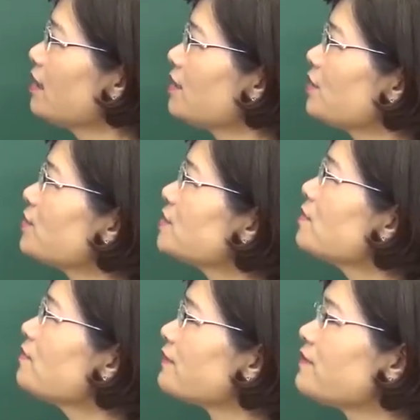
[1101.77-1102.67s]
ờ, nội
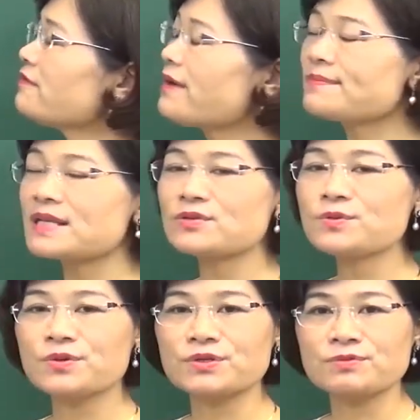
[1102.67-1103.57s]
dung của phương pháp giáo
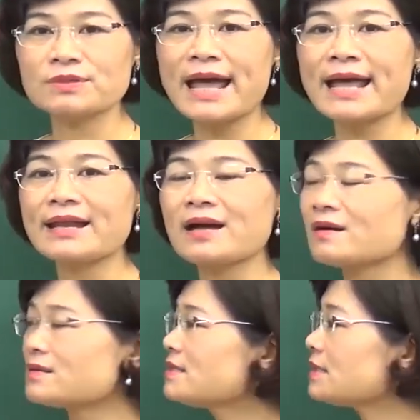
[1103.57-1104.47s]
dục của chúng ta đã
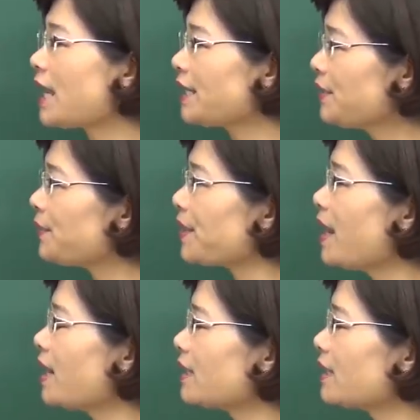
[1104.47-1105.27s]
có sự thay đổi,